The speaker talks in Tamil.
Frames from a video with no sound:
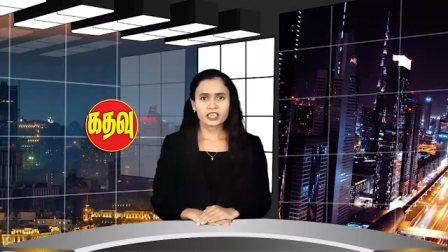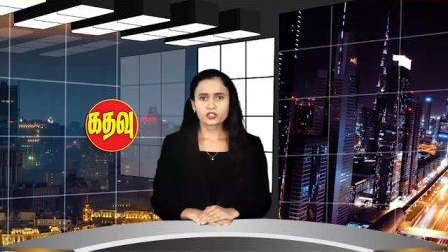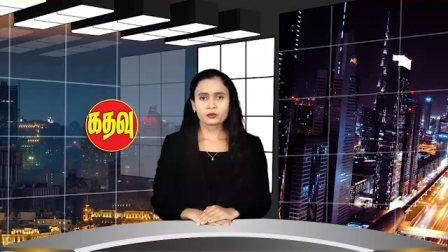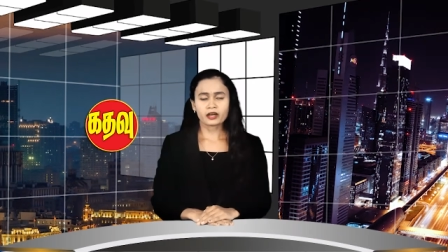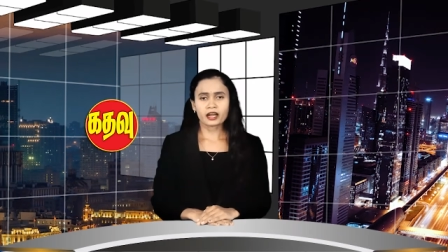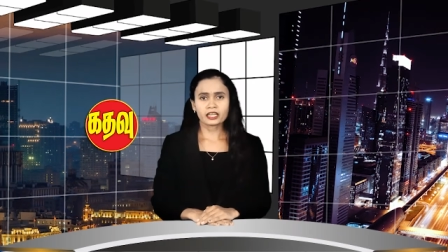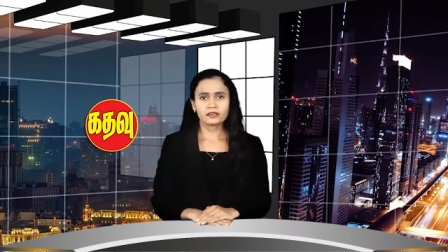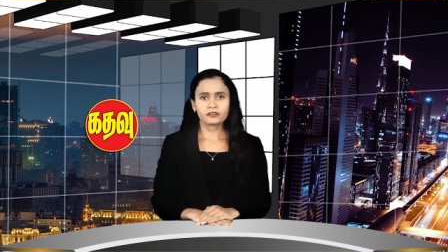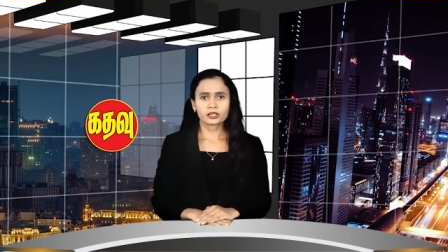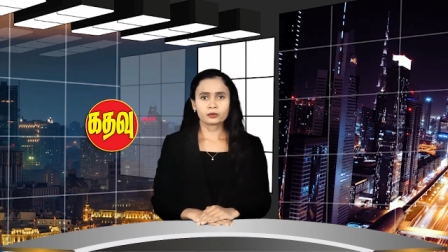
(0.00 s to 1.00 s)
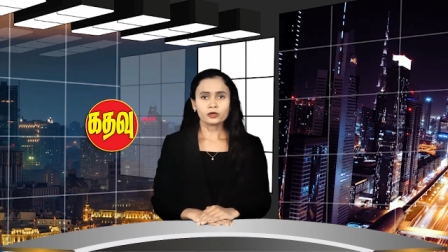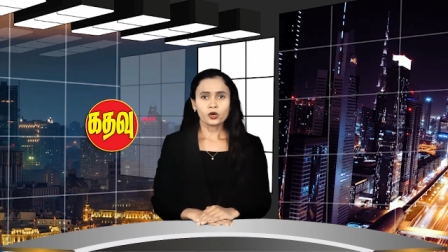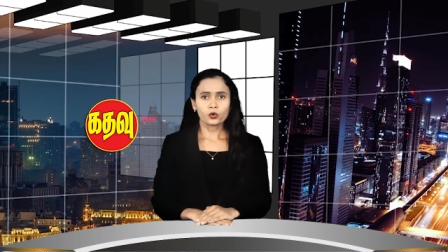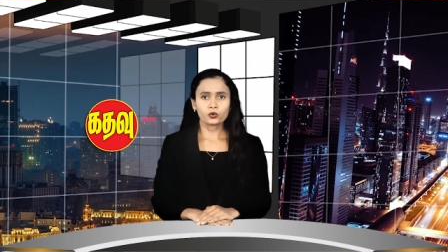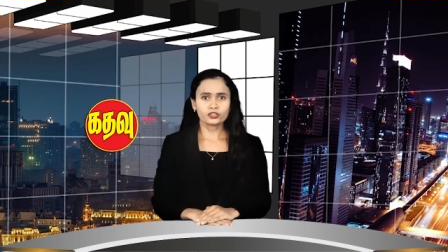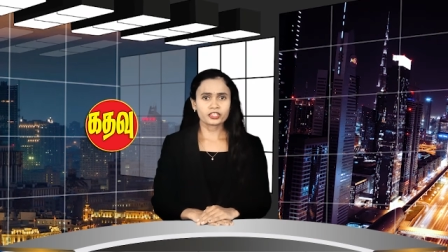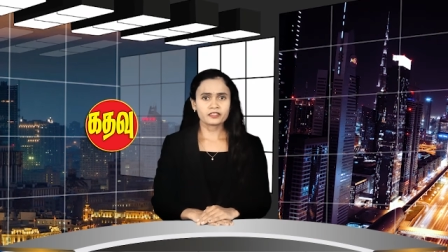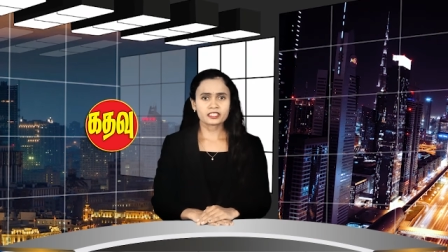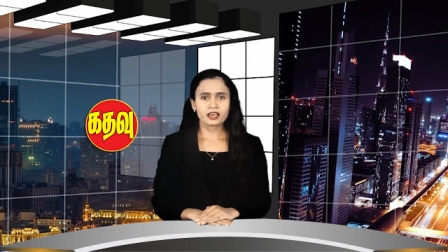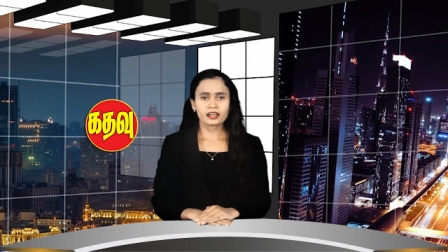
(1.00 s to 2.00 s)
பேசும் அனைவரும் குற்ற
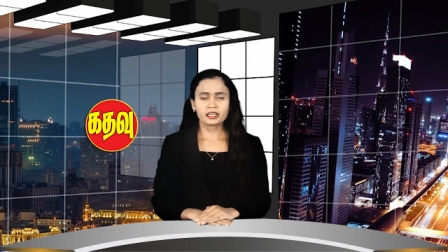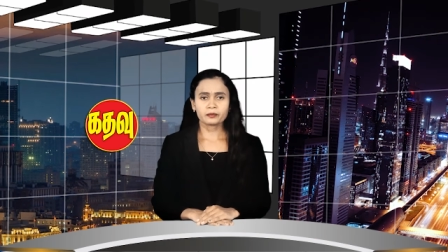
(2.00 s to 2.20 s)
விசாரணை